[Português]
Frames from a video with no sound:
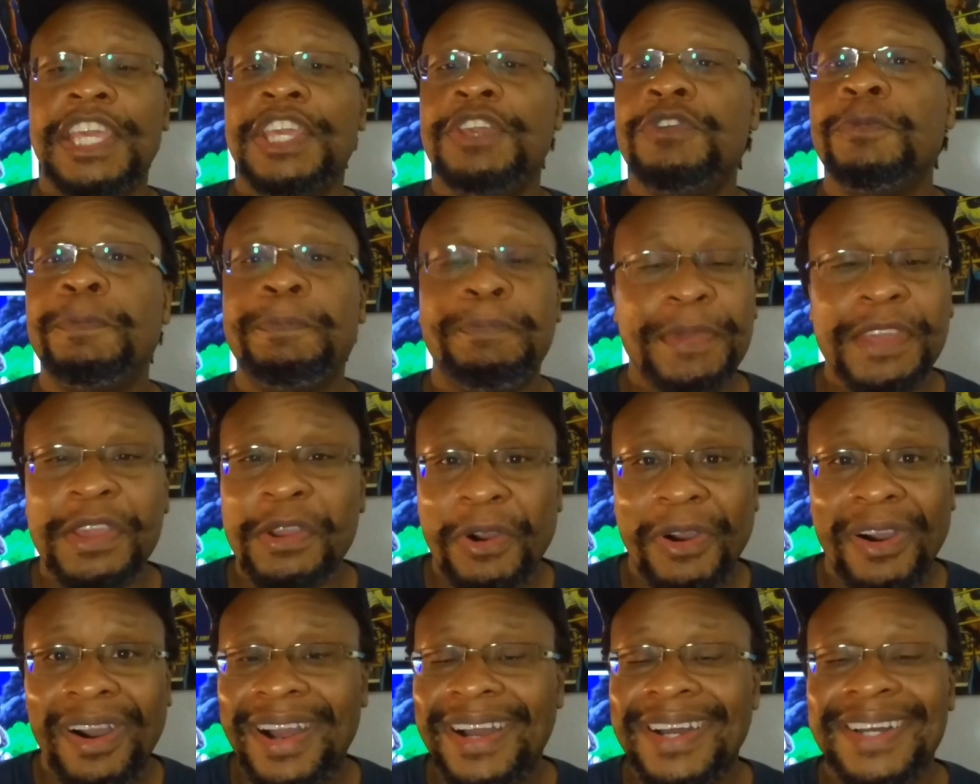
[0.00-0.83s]
e o
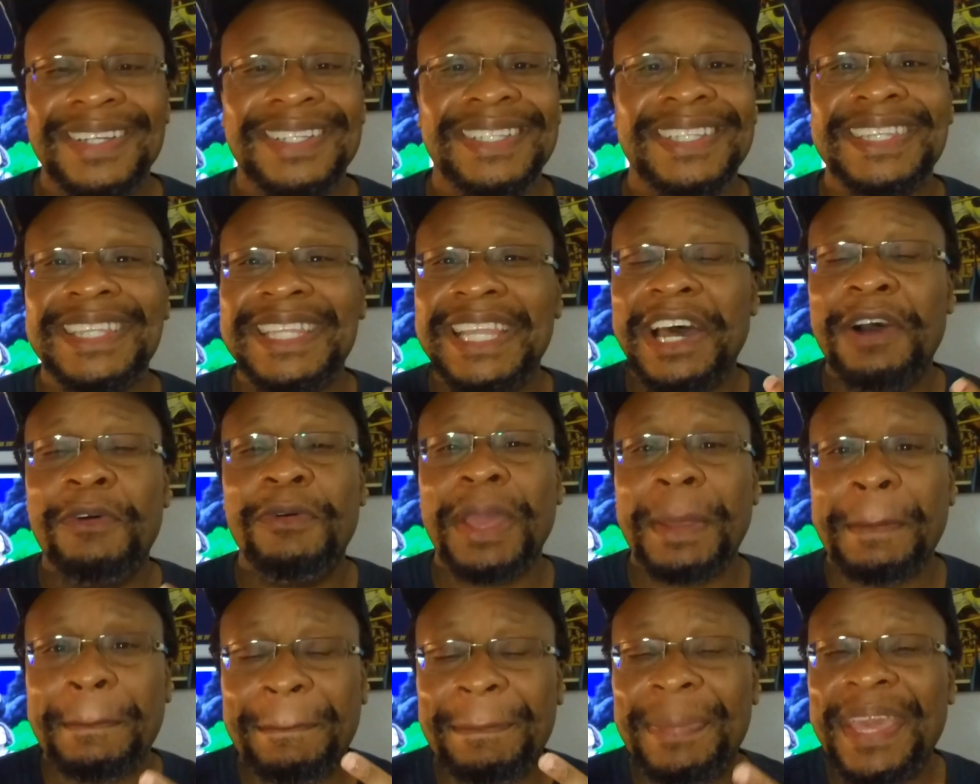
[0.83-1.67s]
pior, não
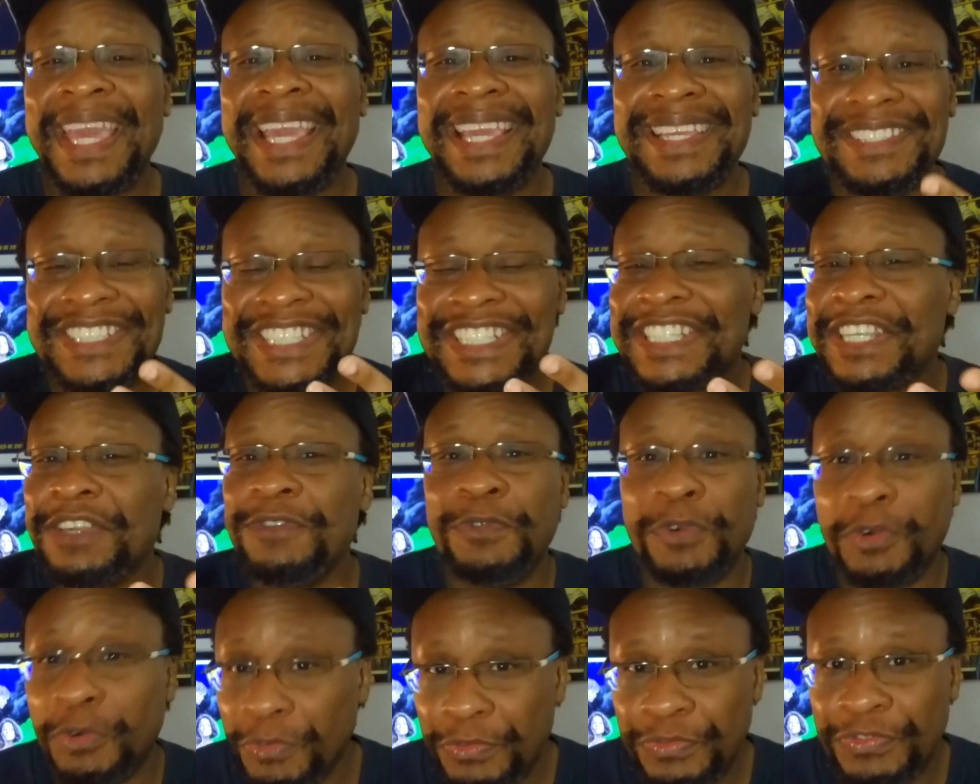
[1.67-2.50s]
é bem
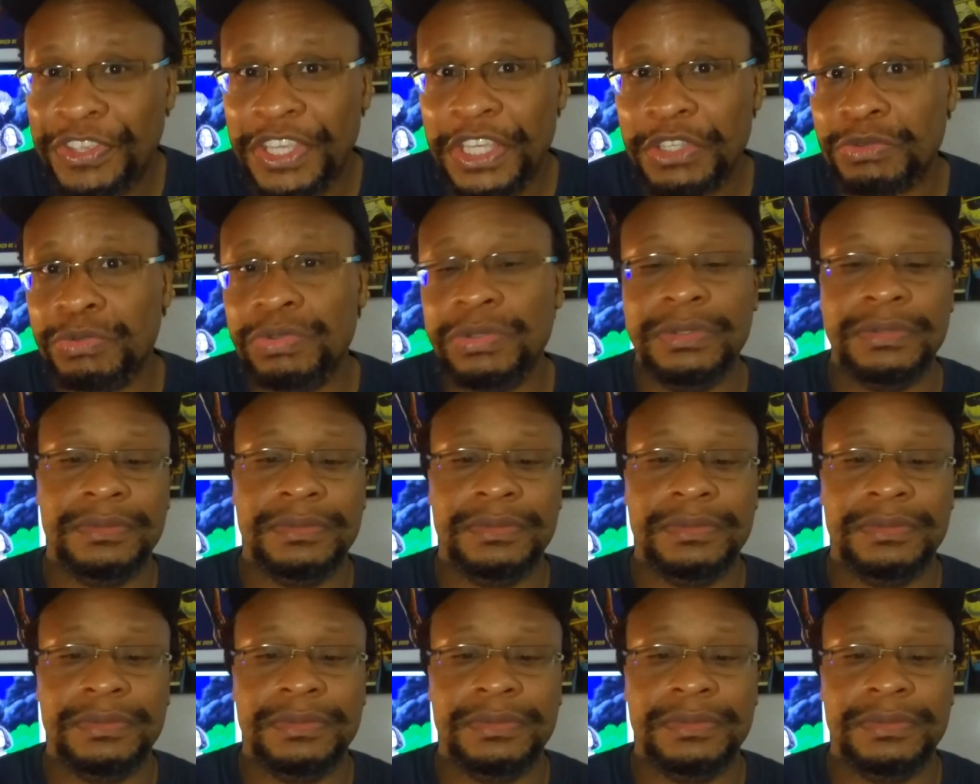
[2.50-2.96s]
desenvolvido.